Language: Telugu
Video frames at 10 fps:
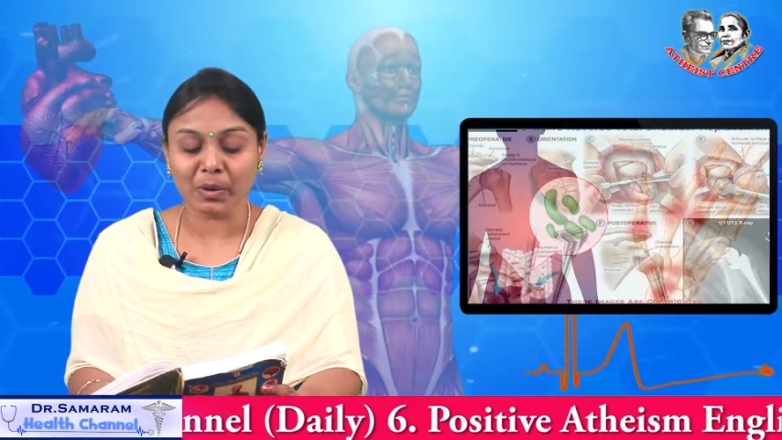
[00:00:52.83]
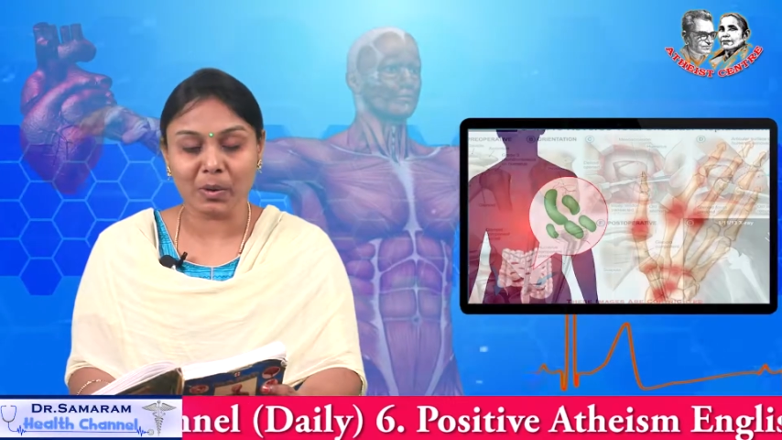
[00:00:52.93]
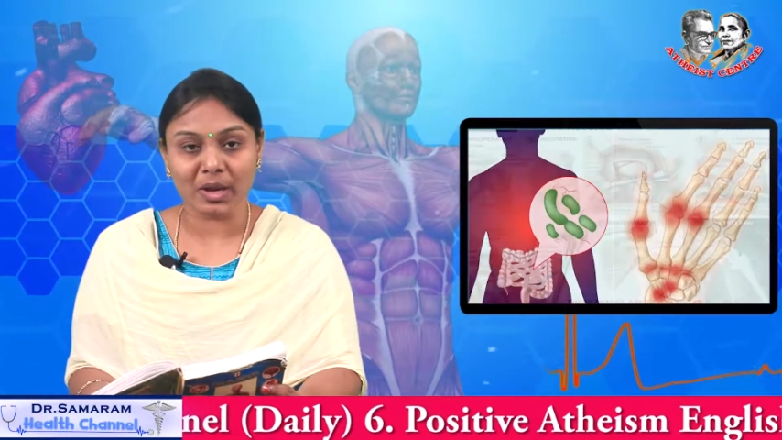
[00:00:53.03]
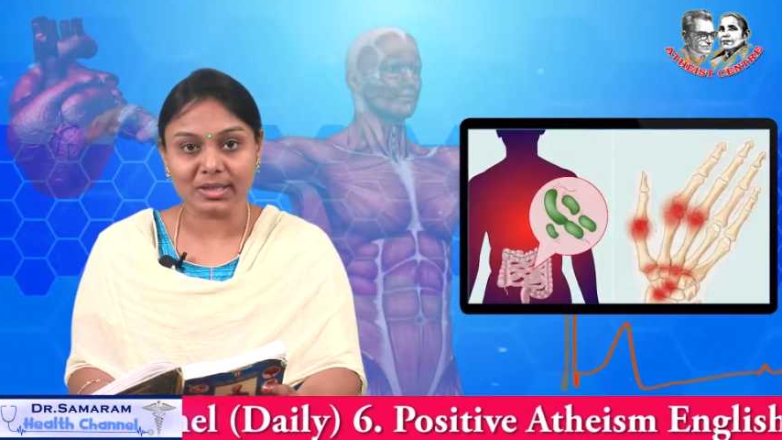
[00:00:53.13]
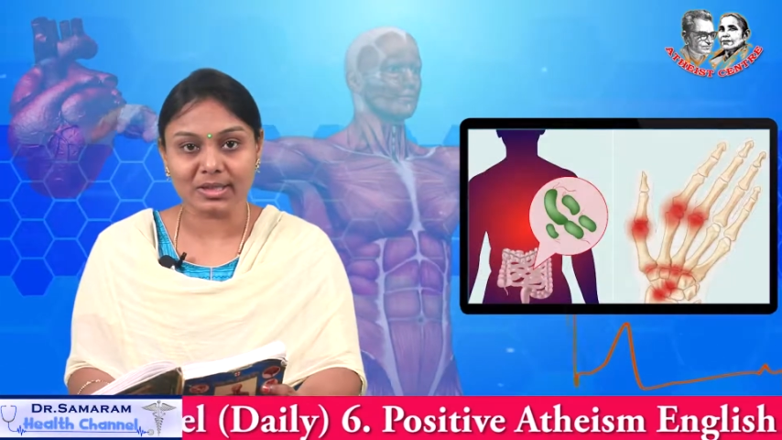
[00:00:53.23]

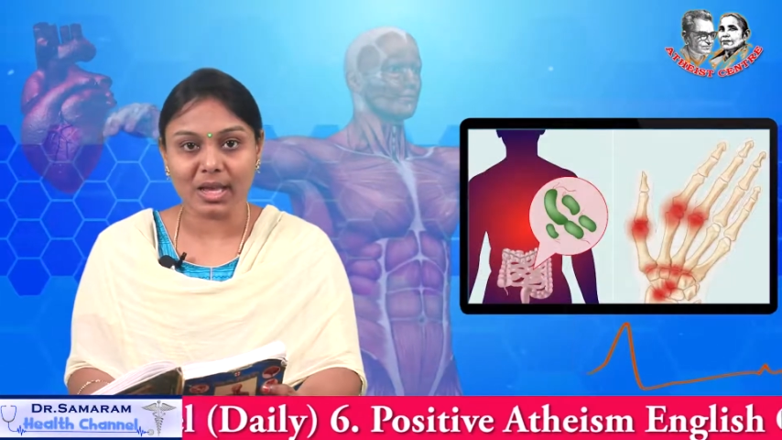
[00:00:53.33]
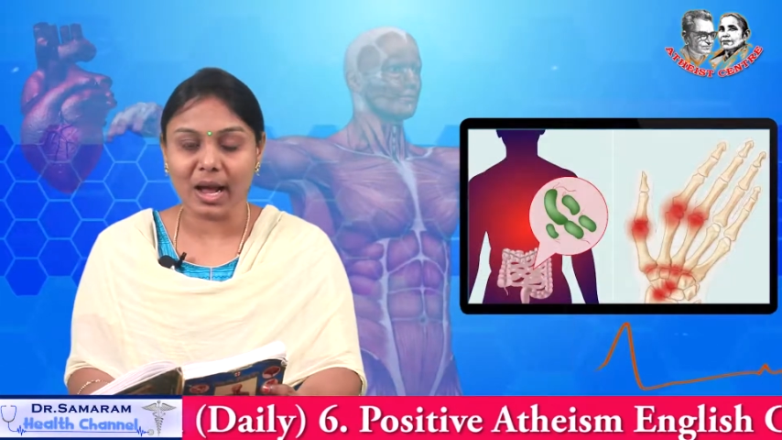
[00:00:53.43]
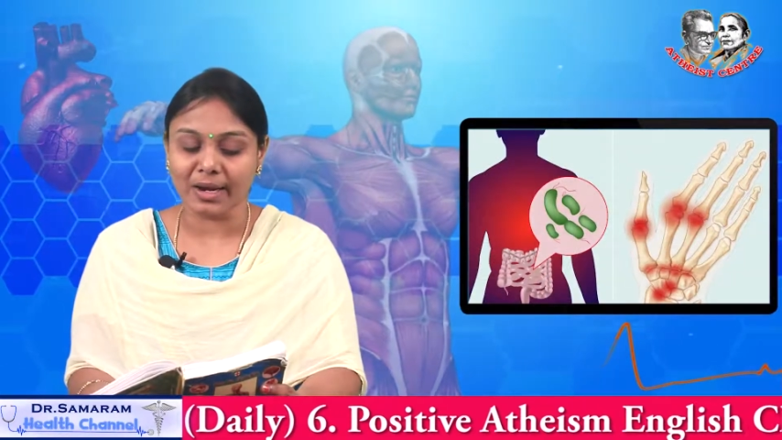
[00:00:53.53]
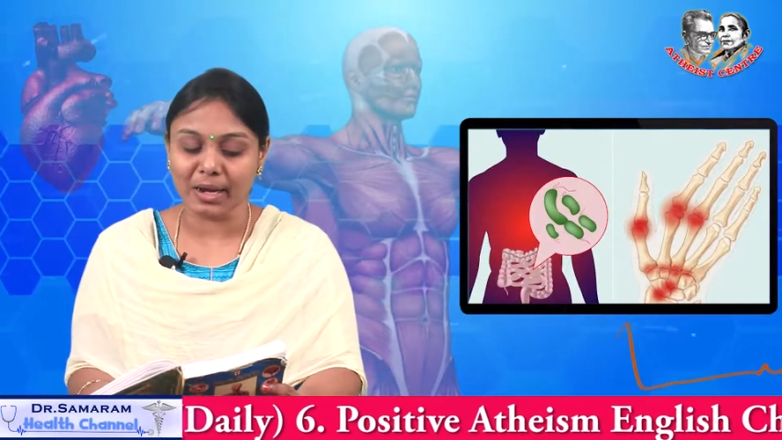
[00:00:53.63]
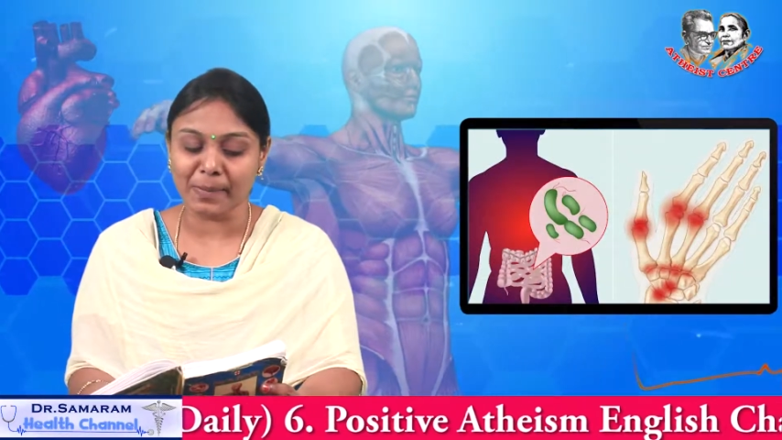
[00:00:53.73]
క్యూలస్
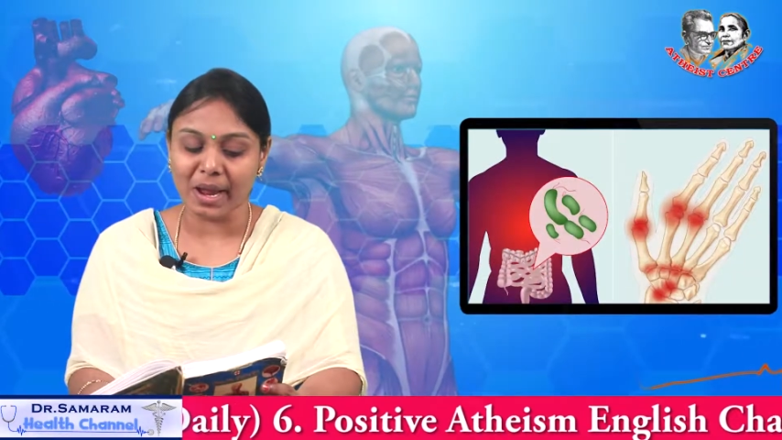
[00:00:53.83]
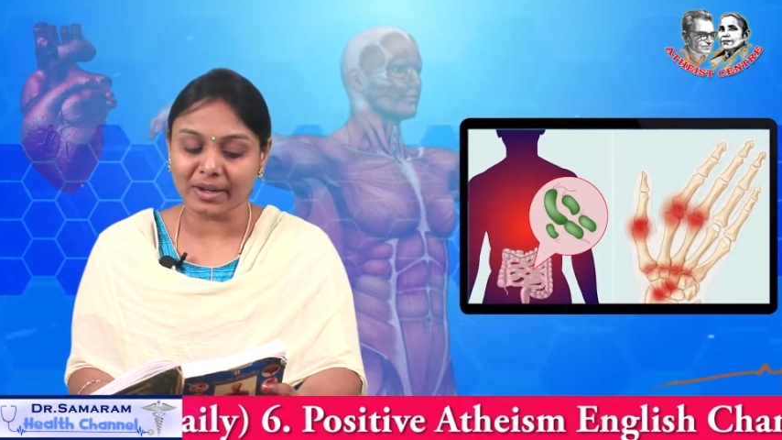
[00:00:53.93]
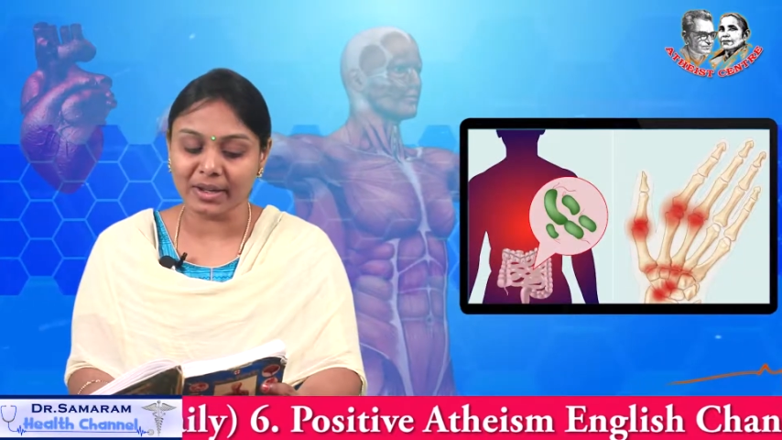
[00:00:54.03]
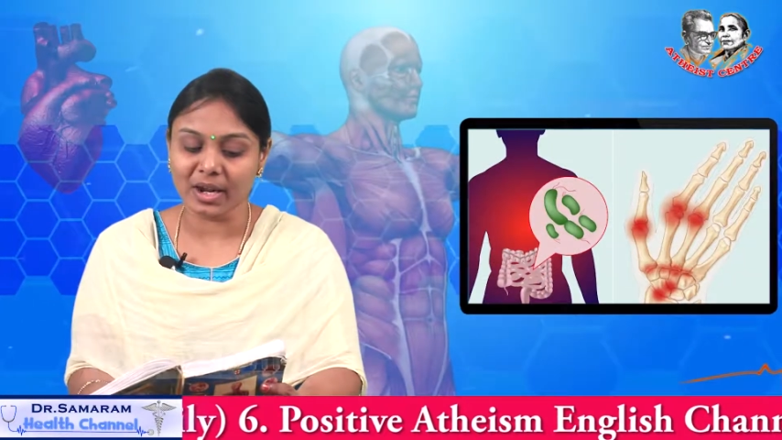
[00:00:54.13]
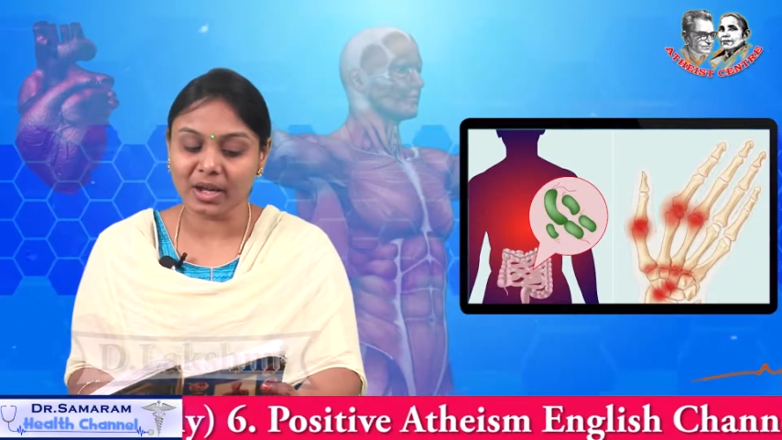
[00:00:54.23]
అనే
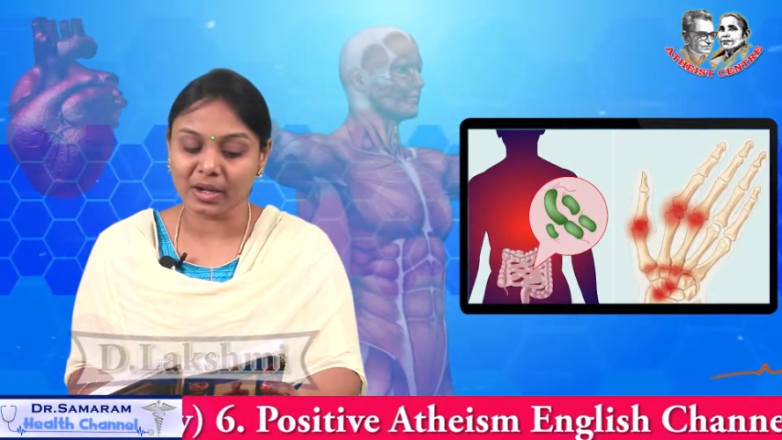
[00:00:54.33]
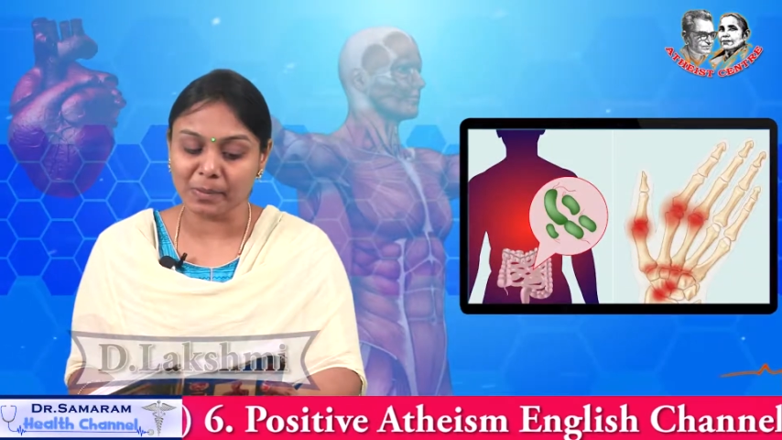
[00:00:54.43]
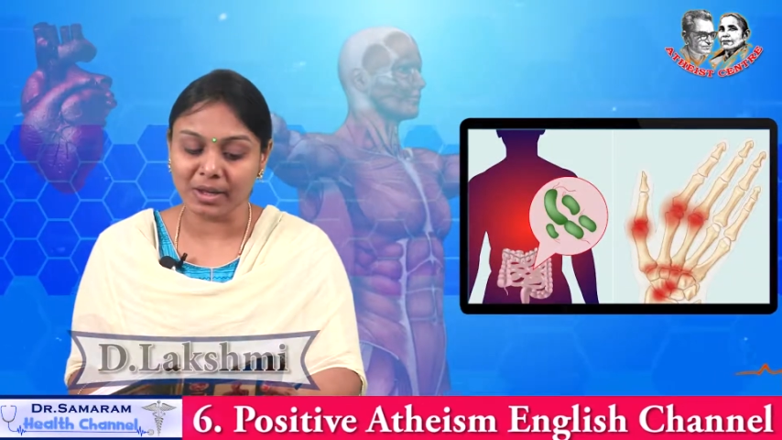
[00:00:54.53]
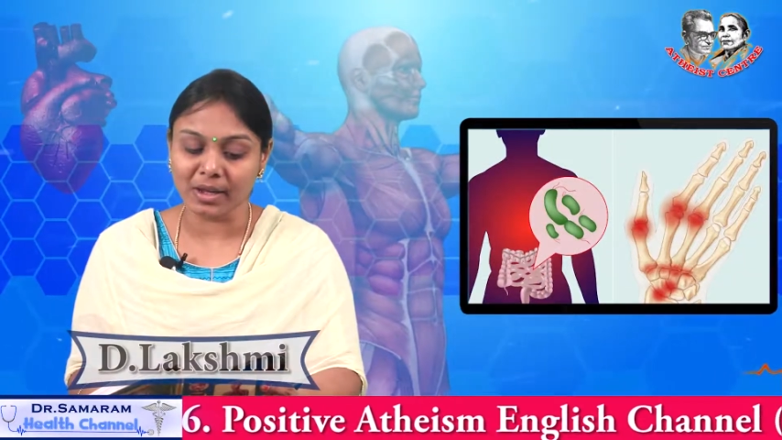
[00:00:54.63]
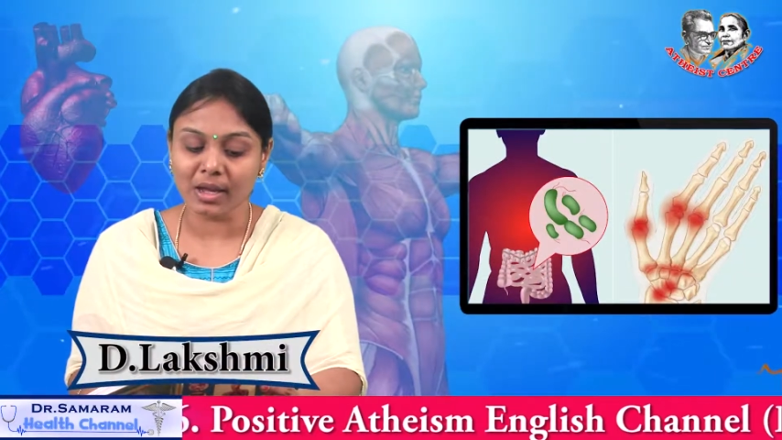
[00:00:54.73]
బ్యాక్టీరియా
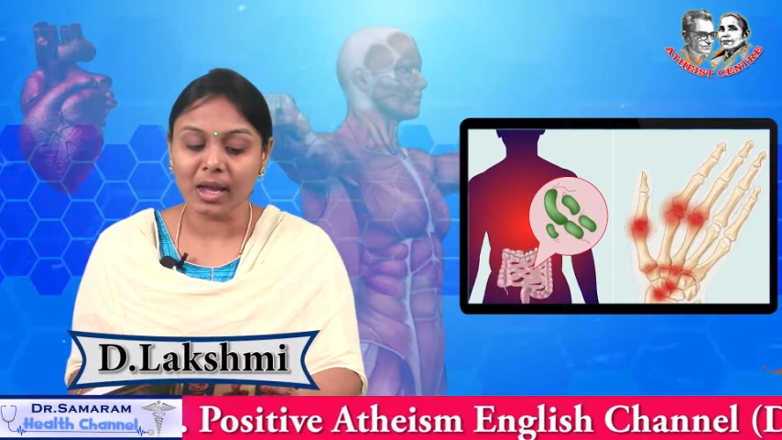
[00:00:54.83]
క్రిమి